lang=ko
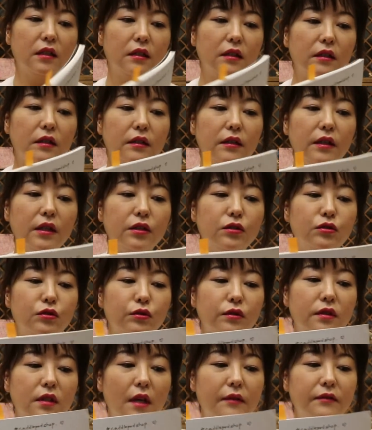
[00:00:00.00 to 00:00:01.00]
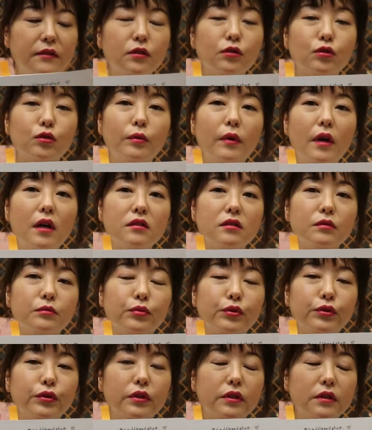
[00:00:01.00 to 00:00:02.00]
어, 이슈 7
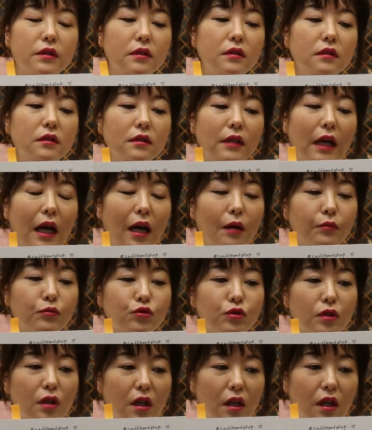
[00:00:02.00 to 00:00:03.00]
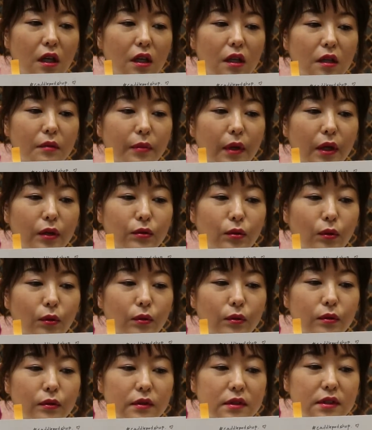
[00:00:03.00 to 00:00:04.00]
구매하신 분들 다음 주에
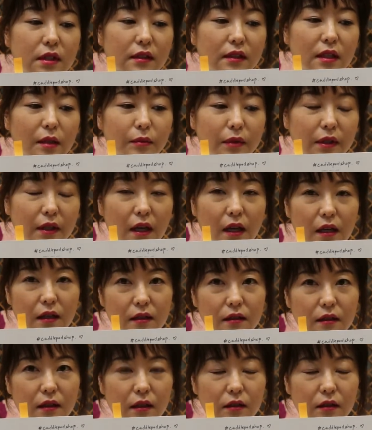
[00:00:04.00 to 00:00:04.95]
배송 시작됩니다.